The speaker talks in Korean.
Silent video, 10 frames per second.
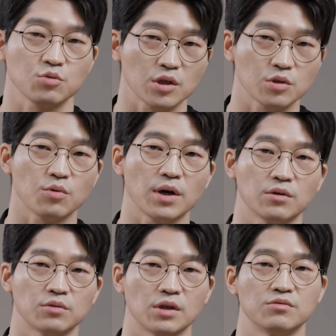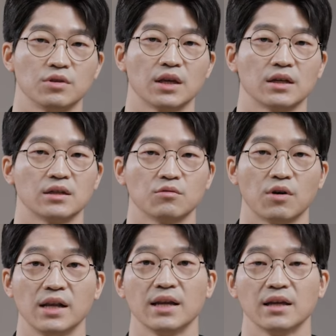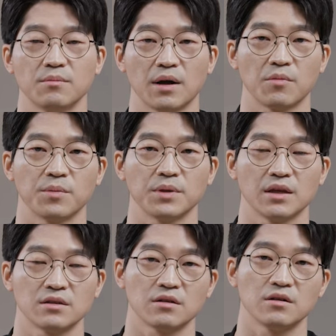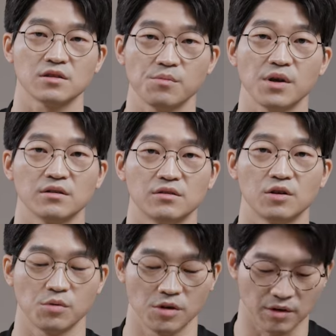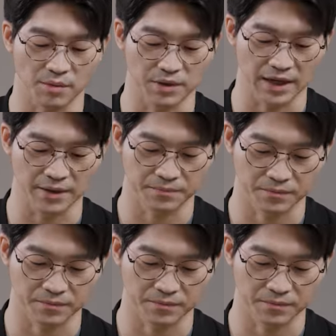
최소화로 될 수 있게끔 관리하는 방법에 대해서 설명을 드려보려고 합니다.